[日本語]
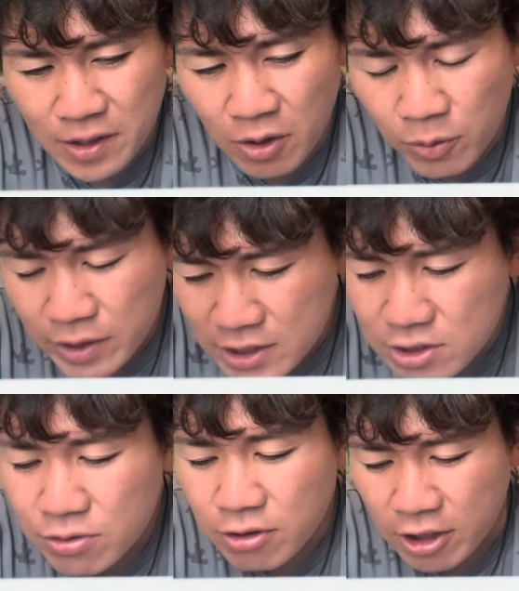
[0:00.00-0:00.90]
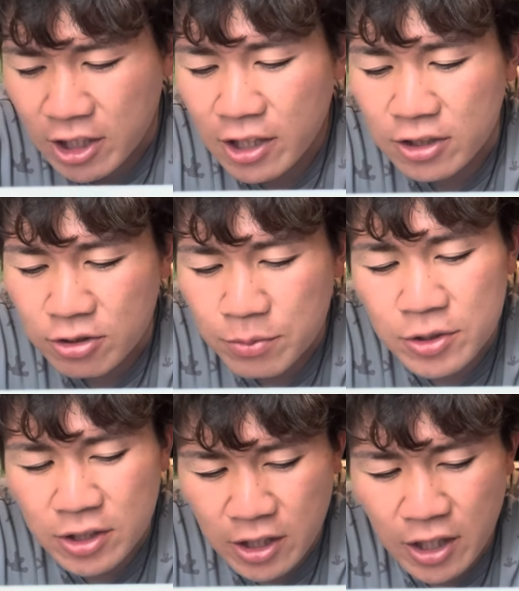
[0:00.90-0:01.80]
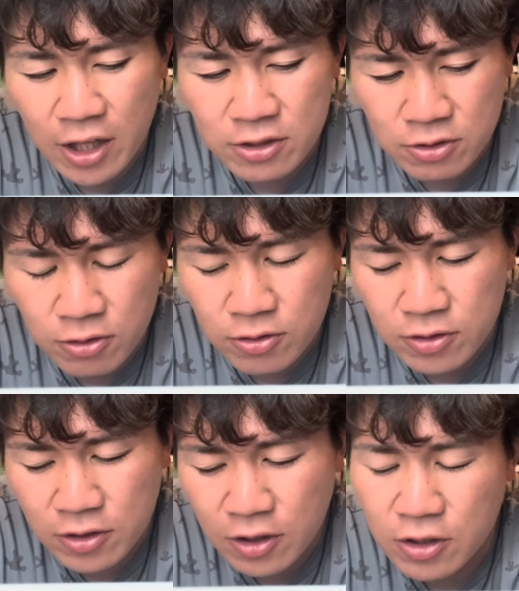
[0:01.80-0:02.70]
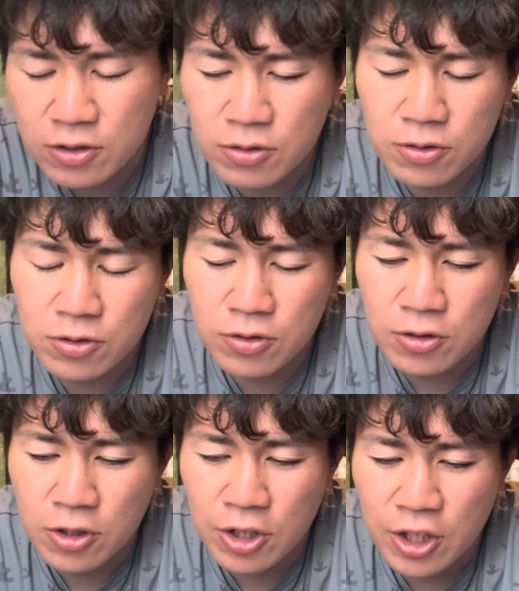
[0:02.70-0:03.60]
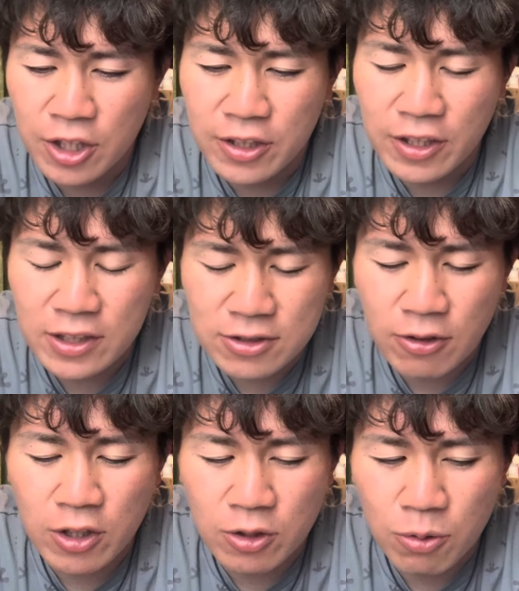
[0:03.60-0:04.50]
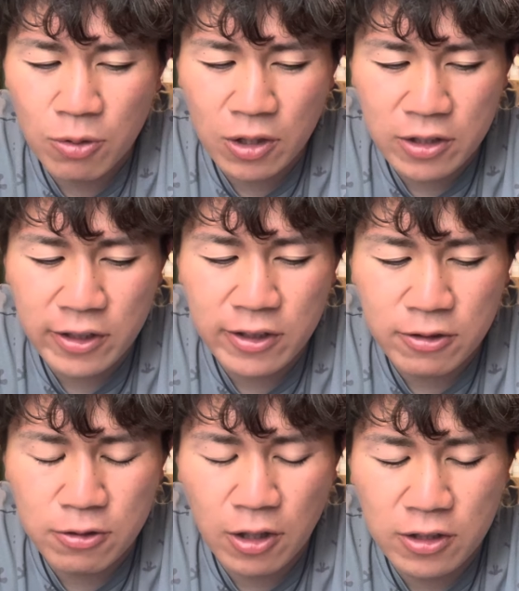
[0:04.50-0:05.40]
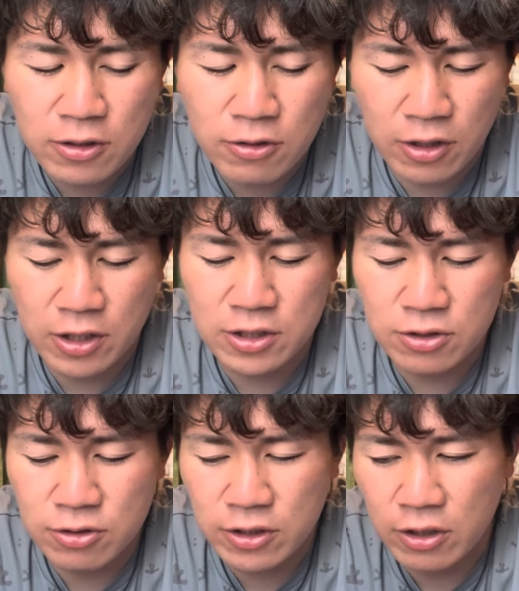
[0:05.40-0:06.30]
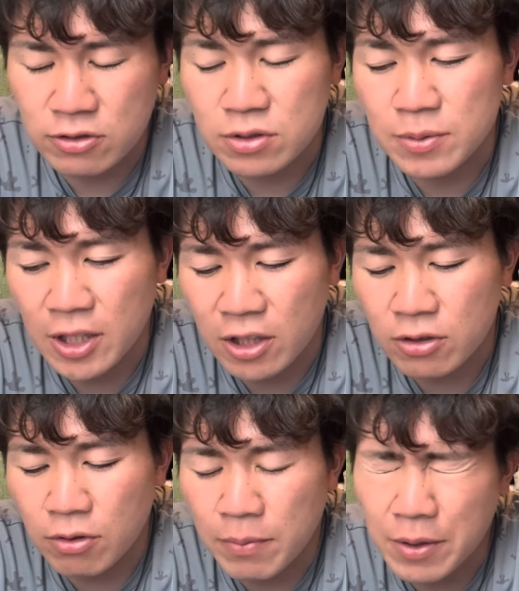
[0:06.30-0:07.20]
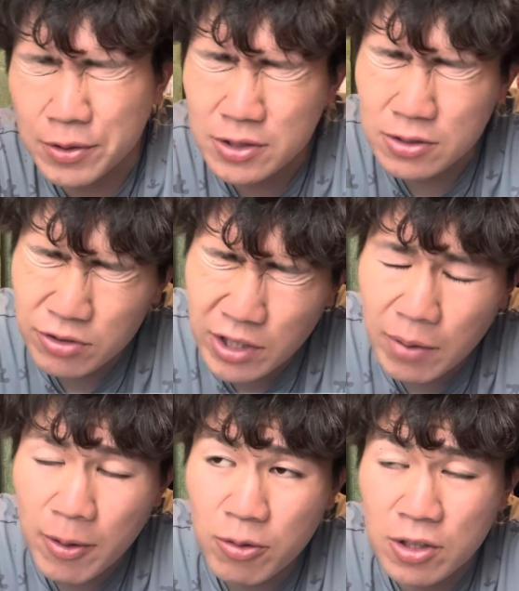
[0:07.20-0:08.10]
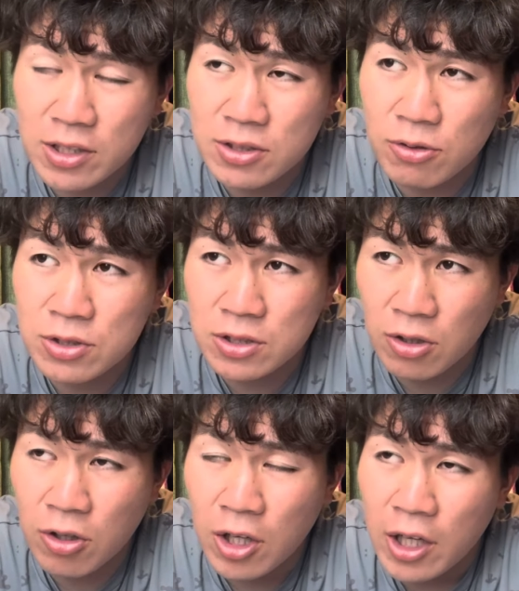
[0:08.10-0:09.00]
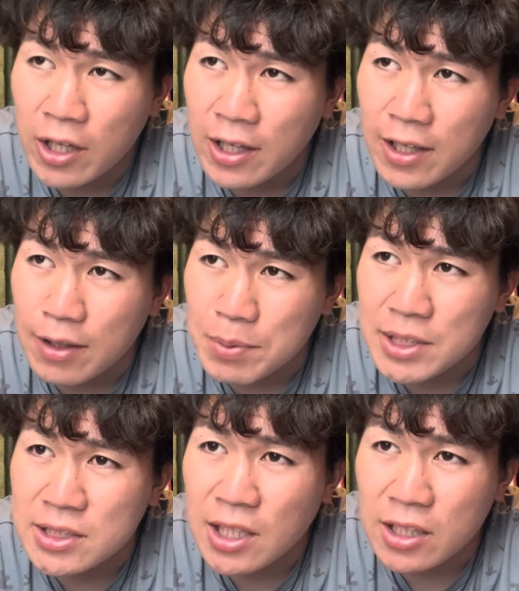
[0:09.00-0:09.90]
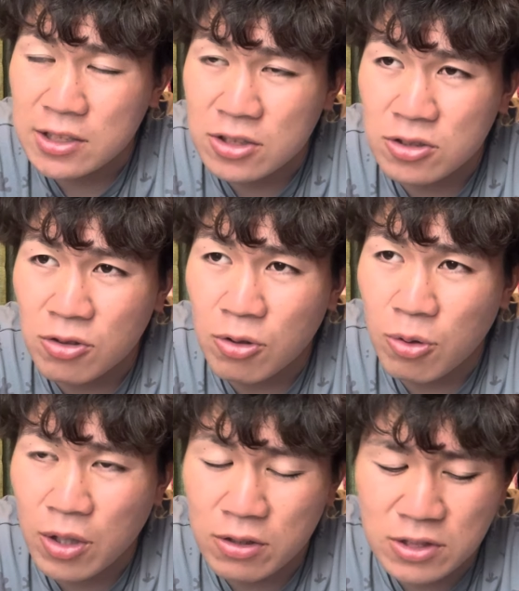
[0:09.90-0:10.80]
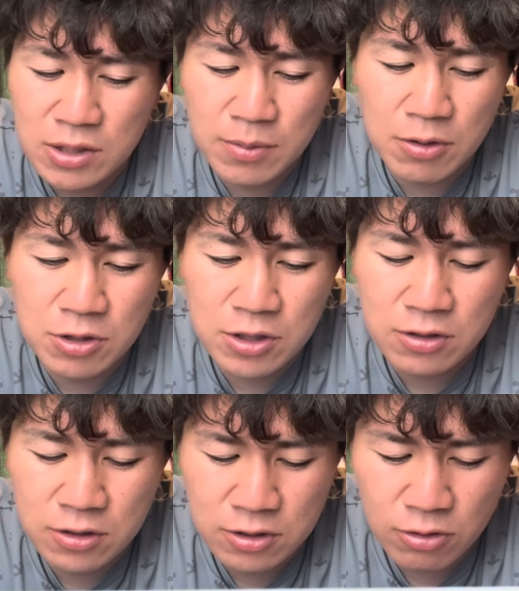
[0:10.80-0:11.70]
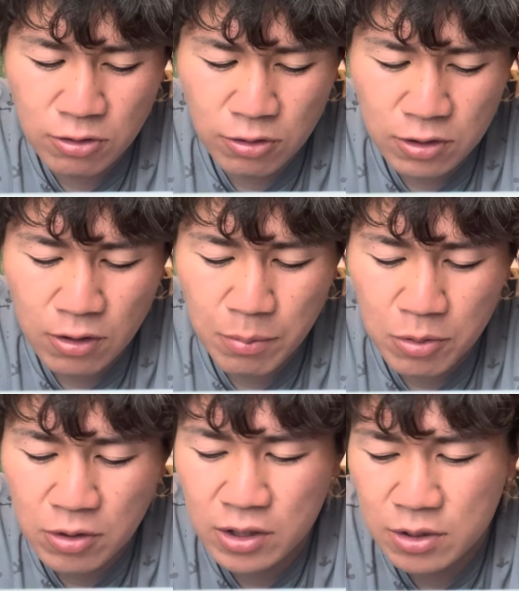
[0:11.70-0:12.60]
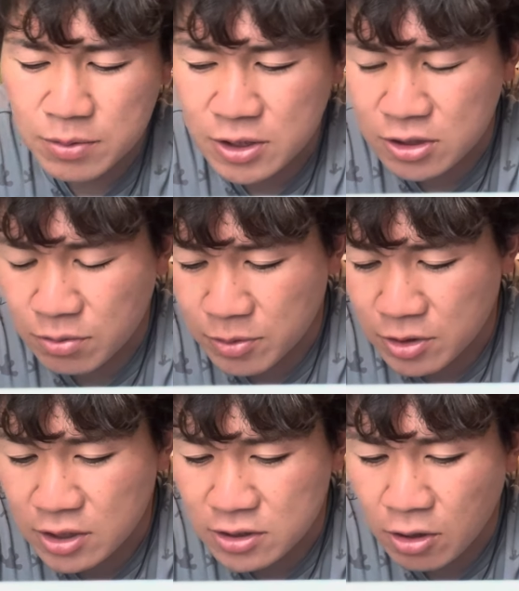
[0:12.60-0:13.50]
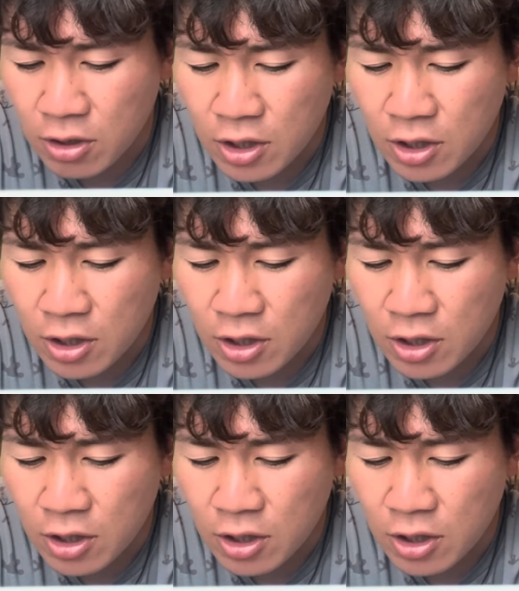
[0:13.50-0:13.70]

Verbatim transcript: 同じようにはいかないと思うんでね、春と。だからその、夏はね、どこがね、出てくるかっていうのがね、非常に楽しみかなと。まあ、普通にいけばこれね、創始の、えー、ピッチャー陣を他のチームが打ち崩すことっていうのは僕は厳しいと思うんですよ。